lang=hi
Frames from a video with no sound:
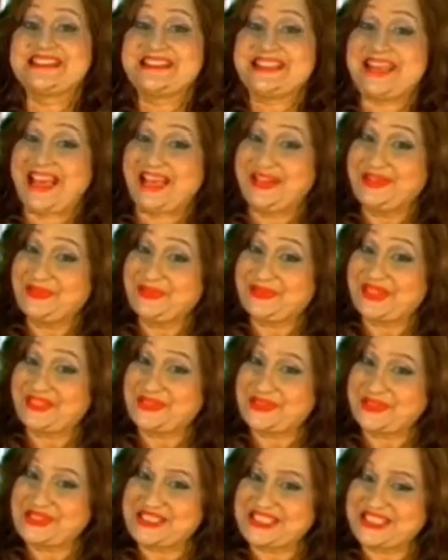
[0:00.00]
टैरो के
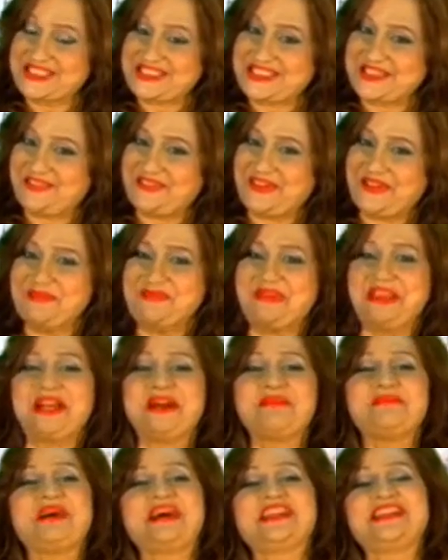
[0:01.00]
रोचक सफर में
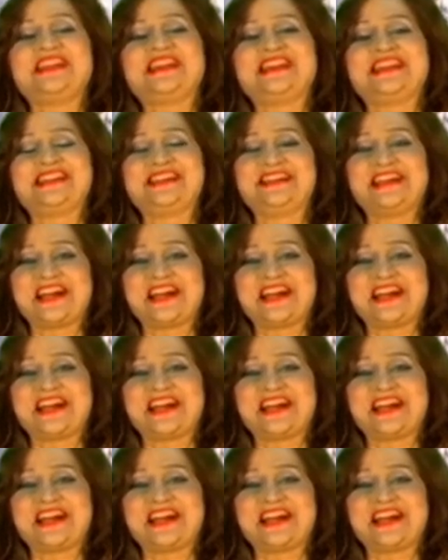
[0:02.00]
हमारी अगली